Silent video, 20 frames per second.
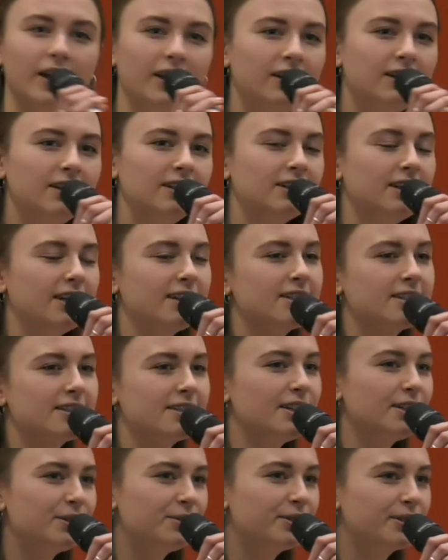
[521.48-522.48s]
Cradle geht
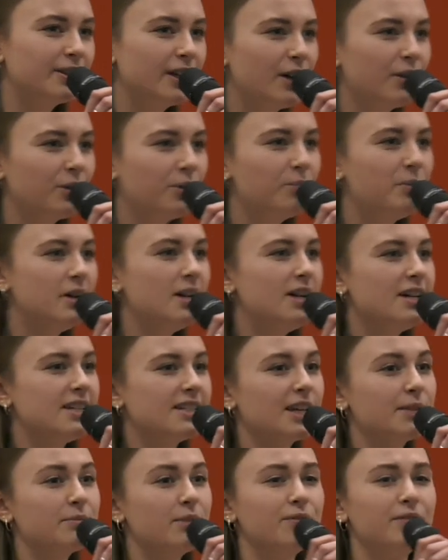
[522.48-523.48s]
es nicht nur darum,
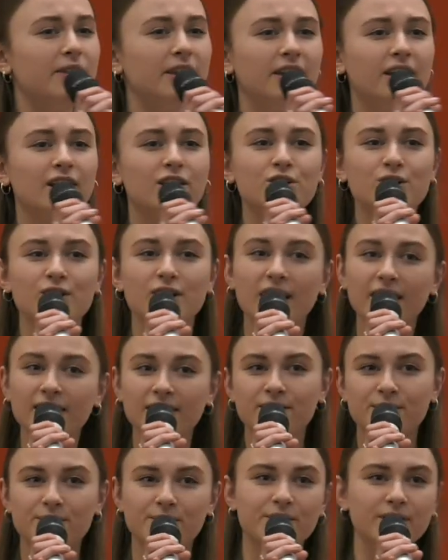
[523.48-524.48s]
sag ich mal, weniger
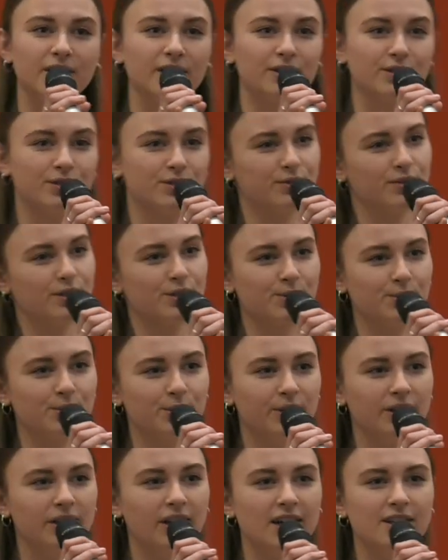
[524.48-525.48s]
schlecht zu sein zu
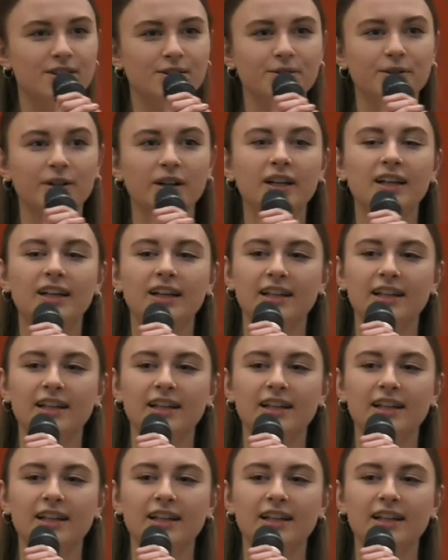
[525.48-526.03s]
versuchen, also